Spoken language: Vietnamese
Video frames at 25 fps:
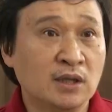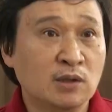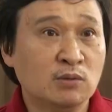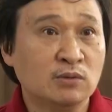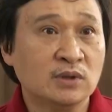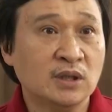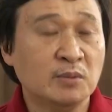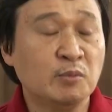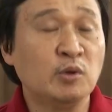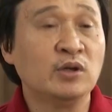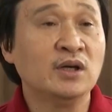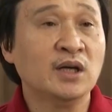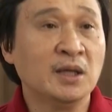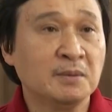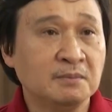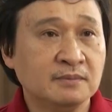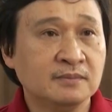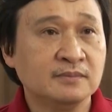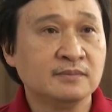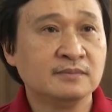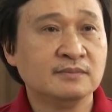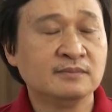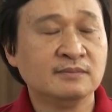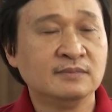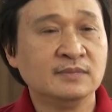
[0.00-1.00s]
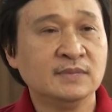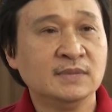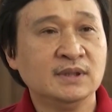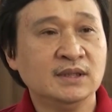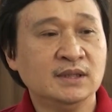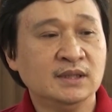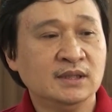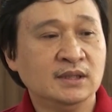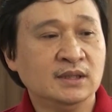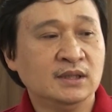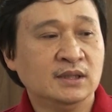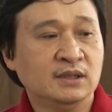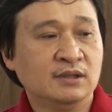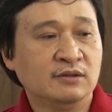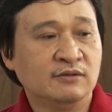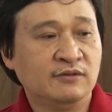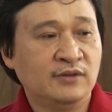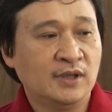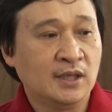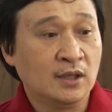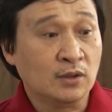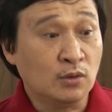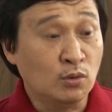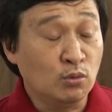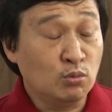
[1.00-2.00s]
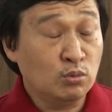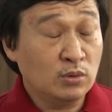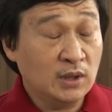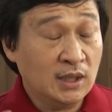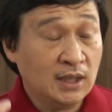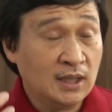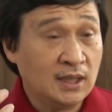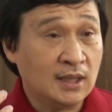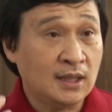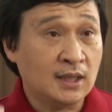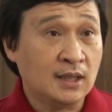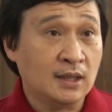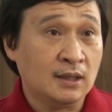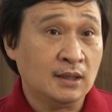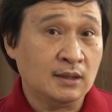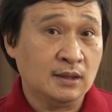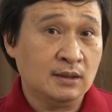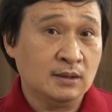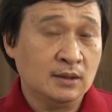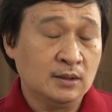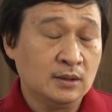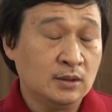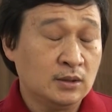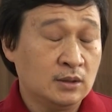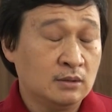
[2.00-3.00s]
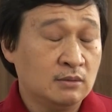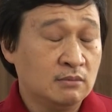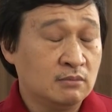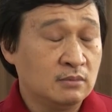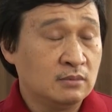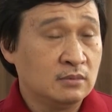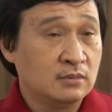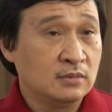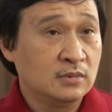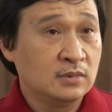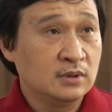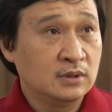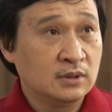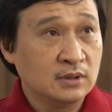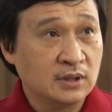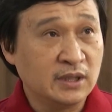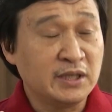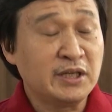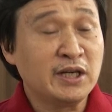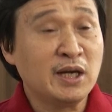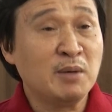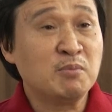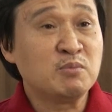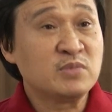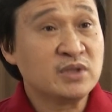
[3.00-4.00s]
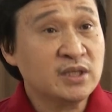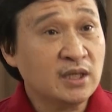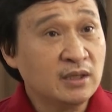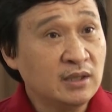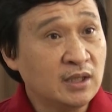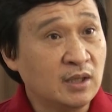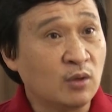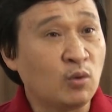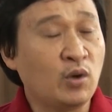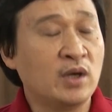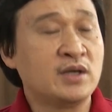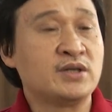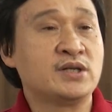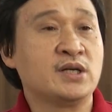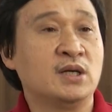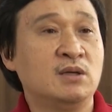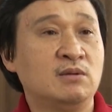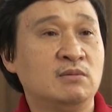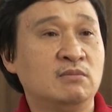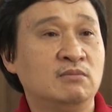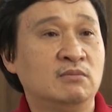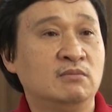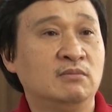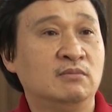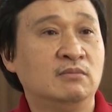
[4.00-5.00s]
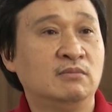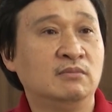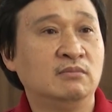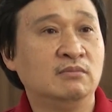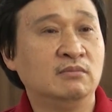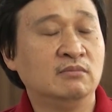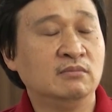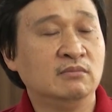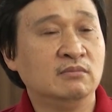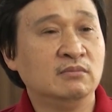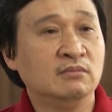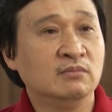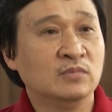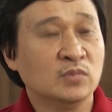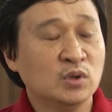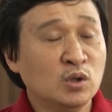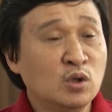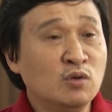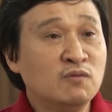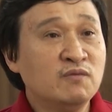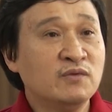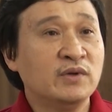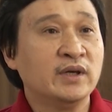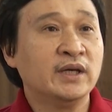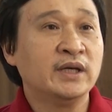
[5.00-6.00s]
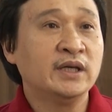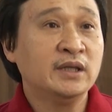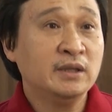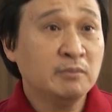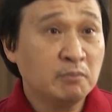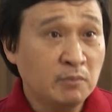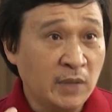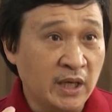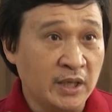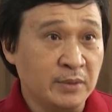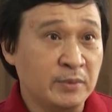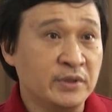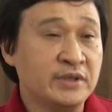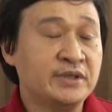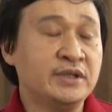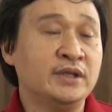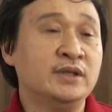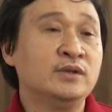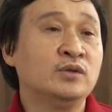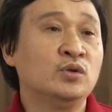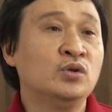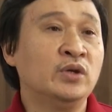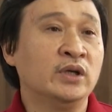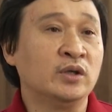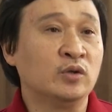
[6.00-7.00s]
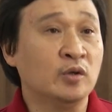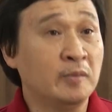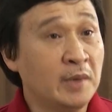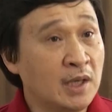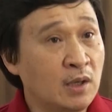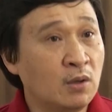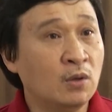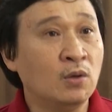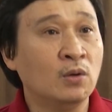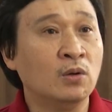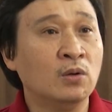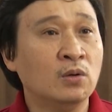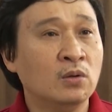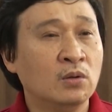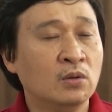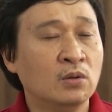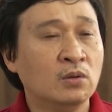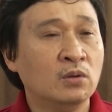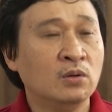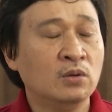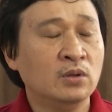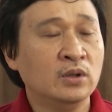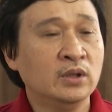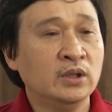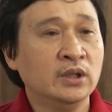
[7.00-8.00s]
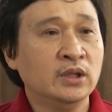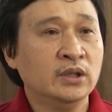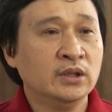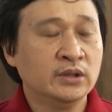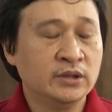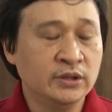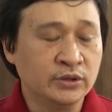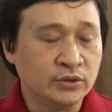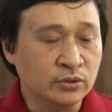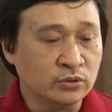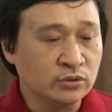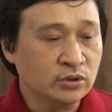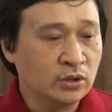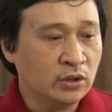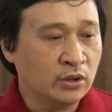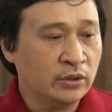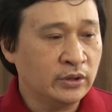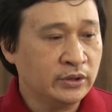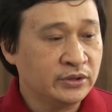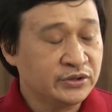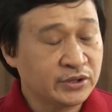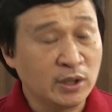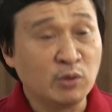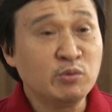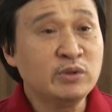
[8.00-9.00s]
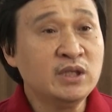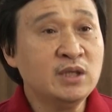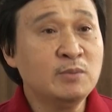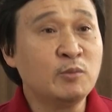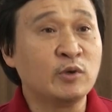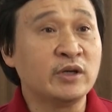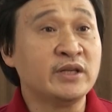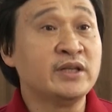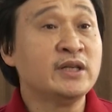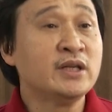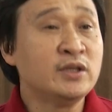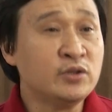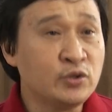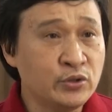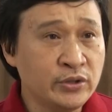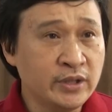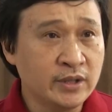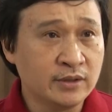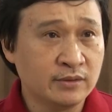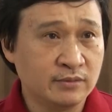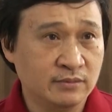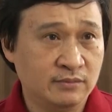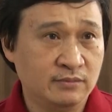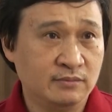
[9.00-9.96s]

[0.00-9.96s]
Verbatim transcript: công năm 45 và cũng là cái năm rất là quan trọng đúng với 79 tuổi của bác Hồ thì chúng tôi giống như một cái nhân duyên